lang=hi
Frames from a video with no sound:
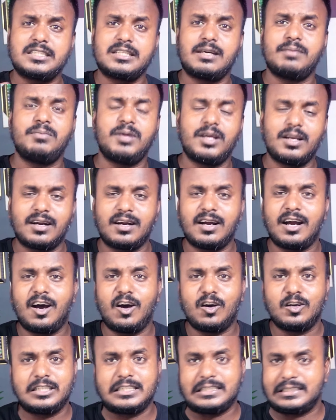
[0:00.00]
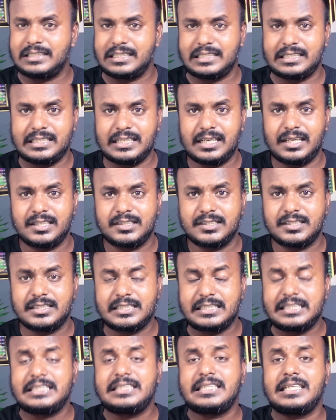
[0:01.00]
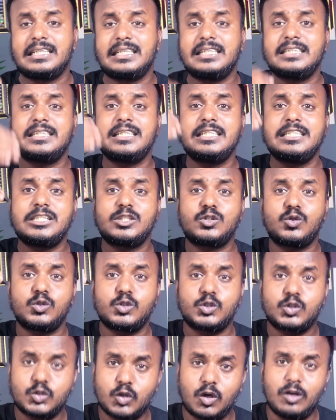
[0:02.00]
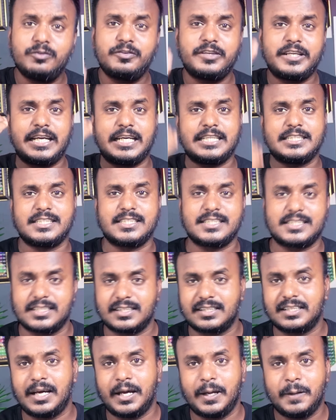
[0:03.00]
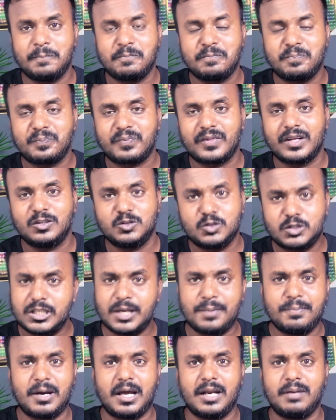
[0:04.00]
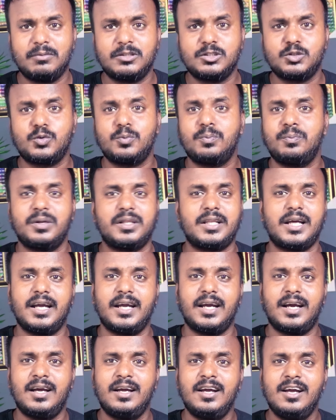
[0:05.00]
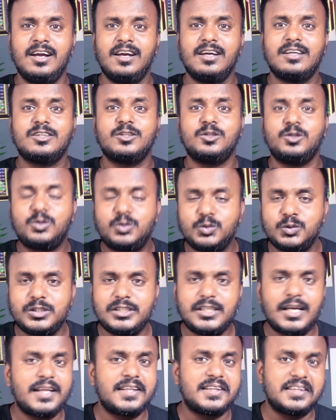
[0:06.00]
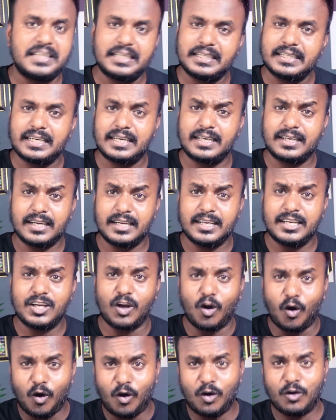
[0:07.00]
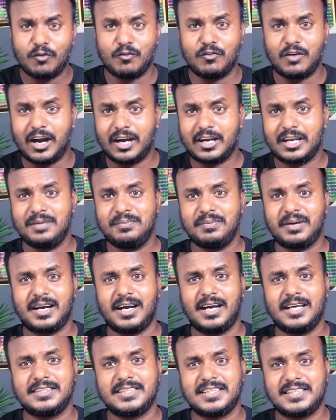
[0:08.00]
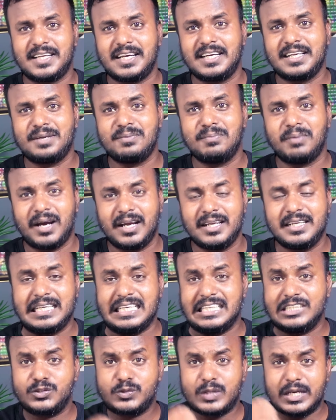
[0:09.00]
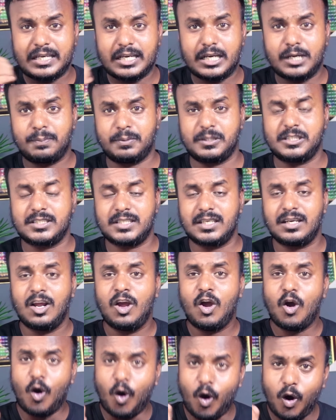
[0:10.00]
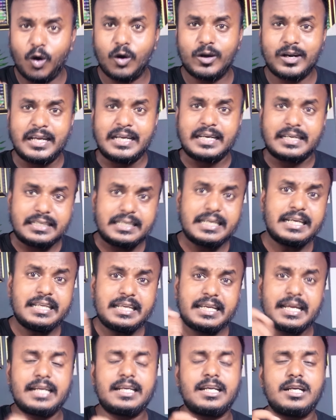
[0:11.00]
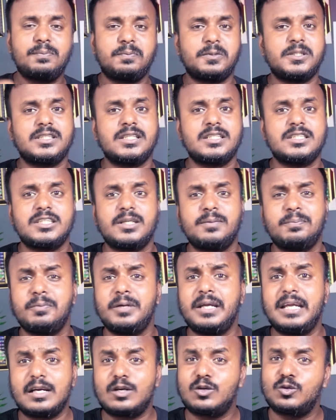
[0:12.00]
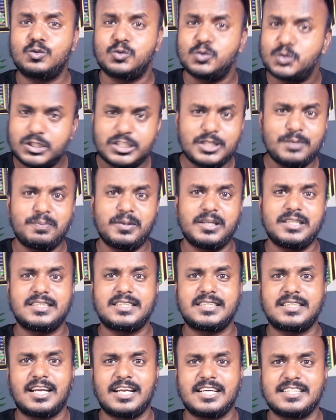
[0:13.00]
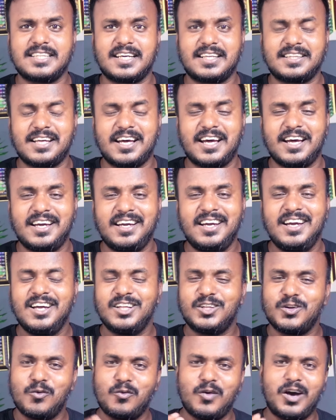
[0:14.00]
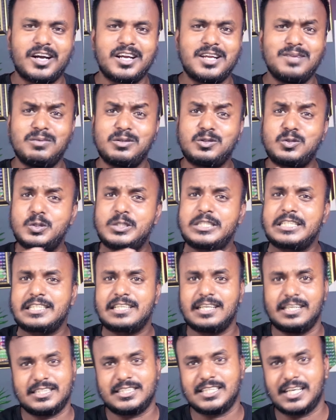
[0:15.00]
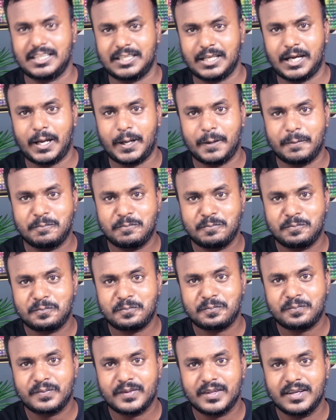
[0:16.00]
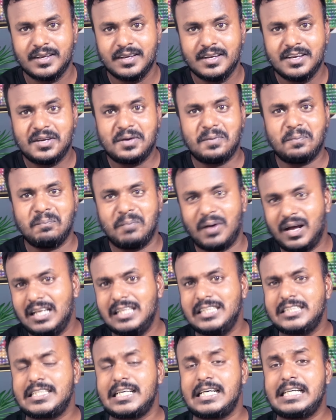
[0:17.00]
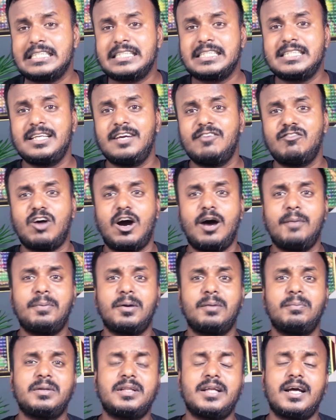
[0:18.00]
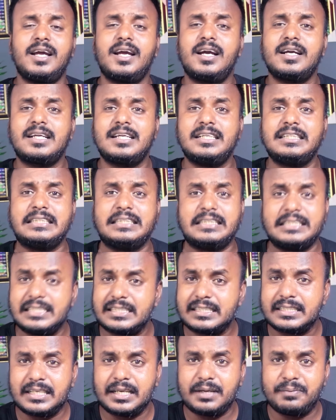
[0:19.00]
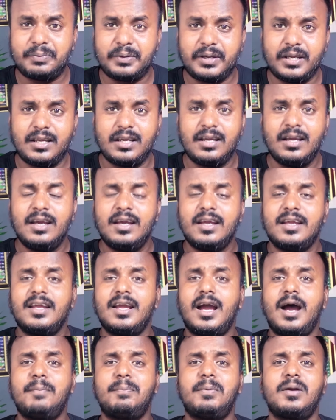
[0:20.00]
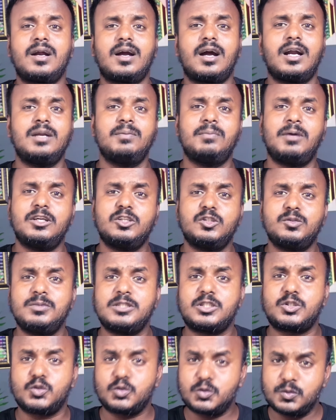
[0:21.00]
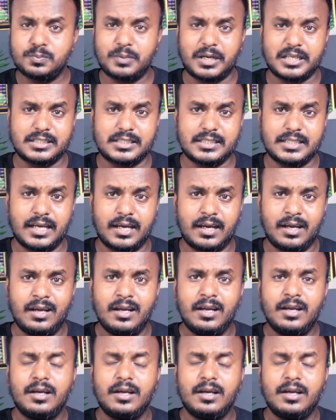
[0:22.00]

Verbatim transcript: के सामने रखा और इस तरीके से किस तरीके से इसको सॉल्व किया जा सकता है उसके बारे में जो बताया दुनिया दंग रह गई और वाकई में कहा जाता है कि भाई एजुकेटेड पर्सन और डेडिकेटेड पर्सन जब एक कुर्सी पर चला जाता है तो वाकई में कुछ कर जाता है बालन शाह जी ने वहाँ पर बताया कि जितने भी यहाँ पर काठमांडू में सुकुमवासी है